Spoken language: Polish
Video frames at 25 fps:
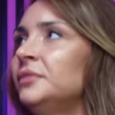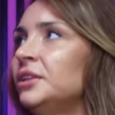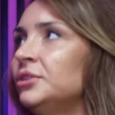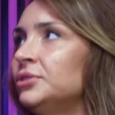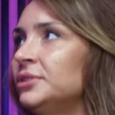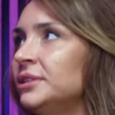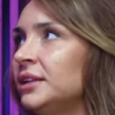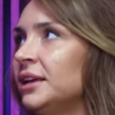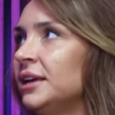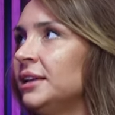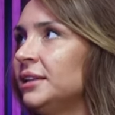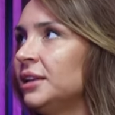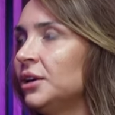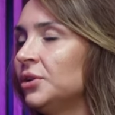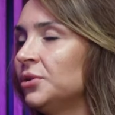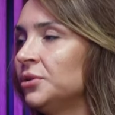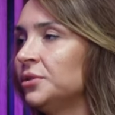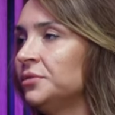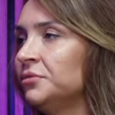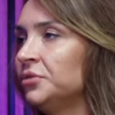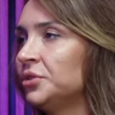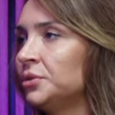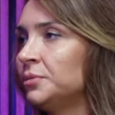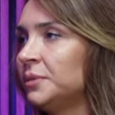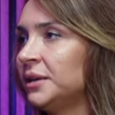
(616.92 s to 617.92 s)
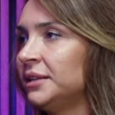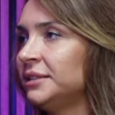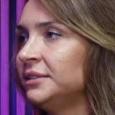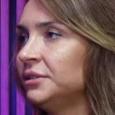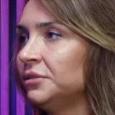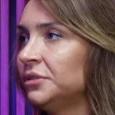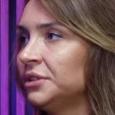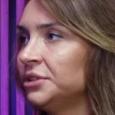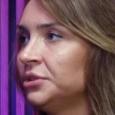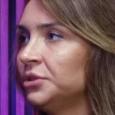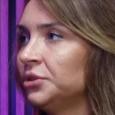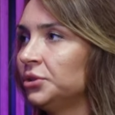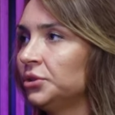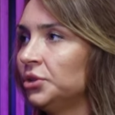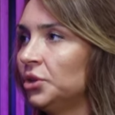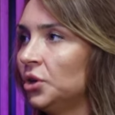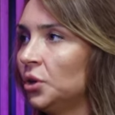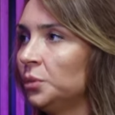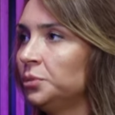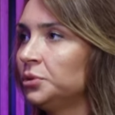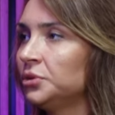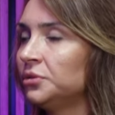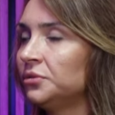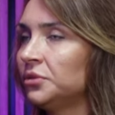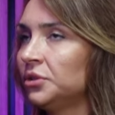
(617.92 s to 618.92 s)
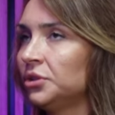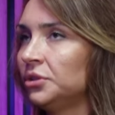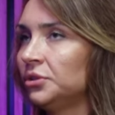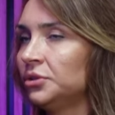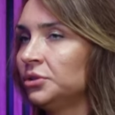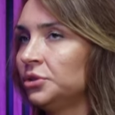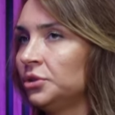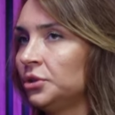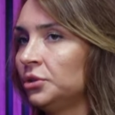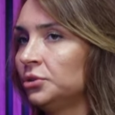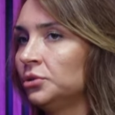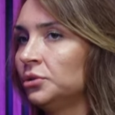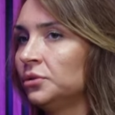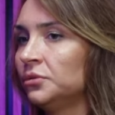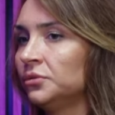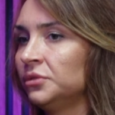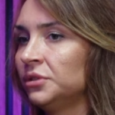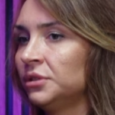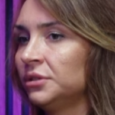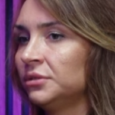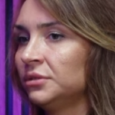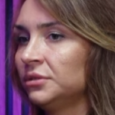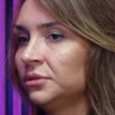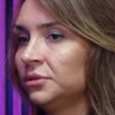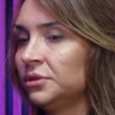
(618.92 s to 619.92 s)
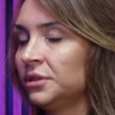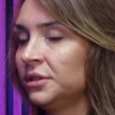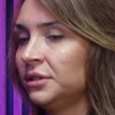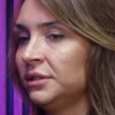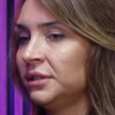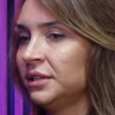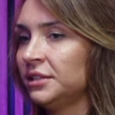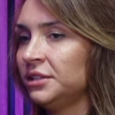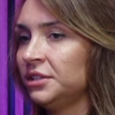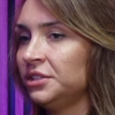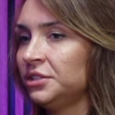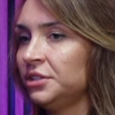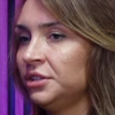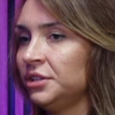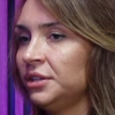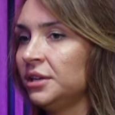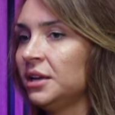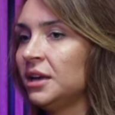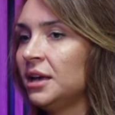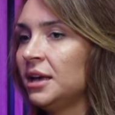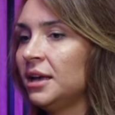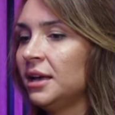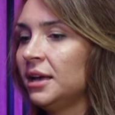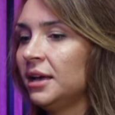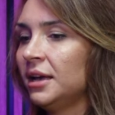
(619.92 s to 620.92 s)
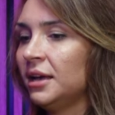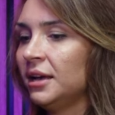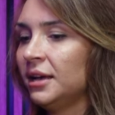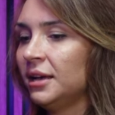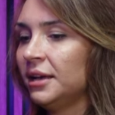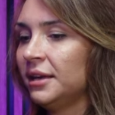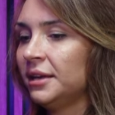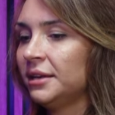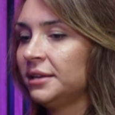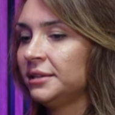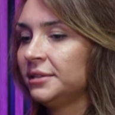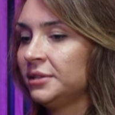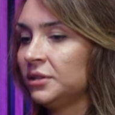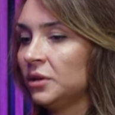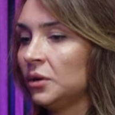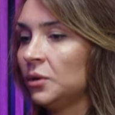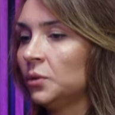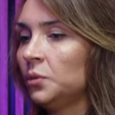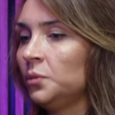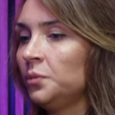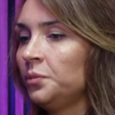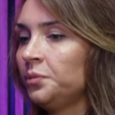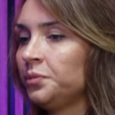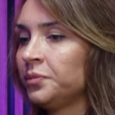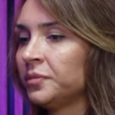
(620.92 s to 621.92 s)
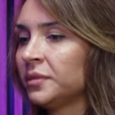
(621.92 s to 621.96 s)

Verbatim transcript: Dostaję taką informację właśnie od GOPS-ów, od ośrodków, z których te dzieci są.